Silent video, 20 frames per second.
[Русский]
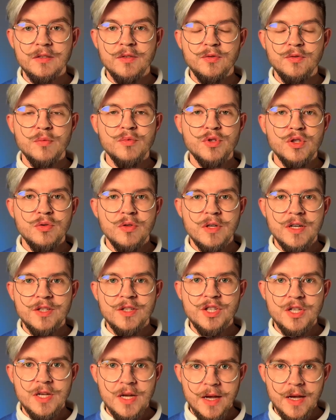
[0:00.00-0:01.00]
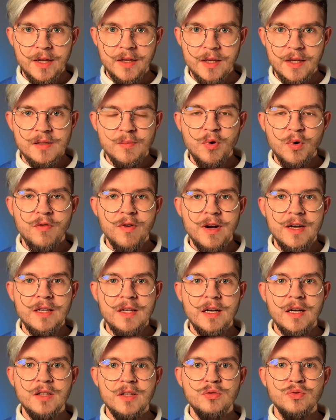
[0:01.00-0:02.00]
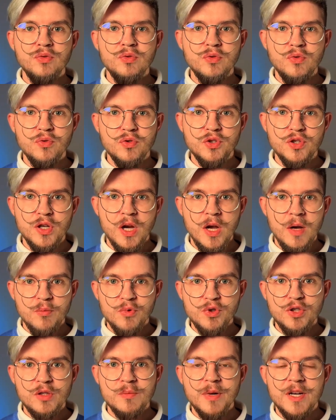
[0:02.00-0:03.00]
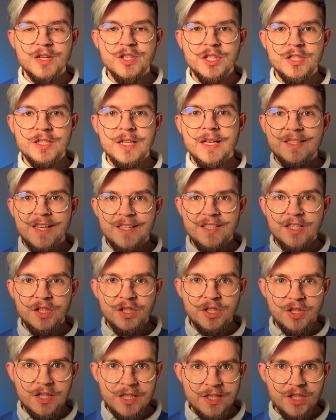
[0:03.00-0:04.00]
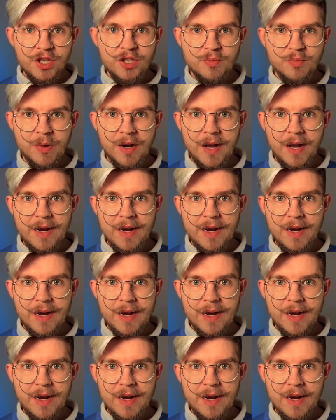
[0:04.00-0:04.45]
Дело в том, что AGI за буквально одну ночь может прожить 10 тысяч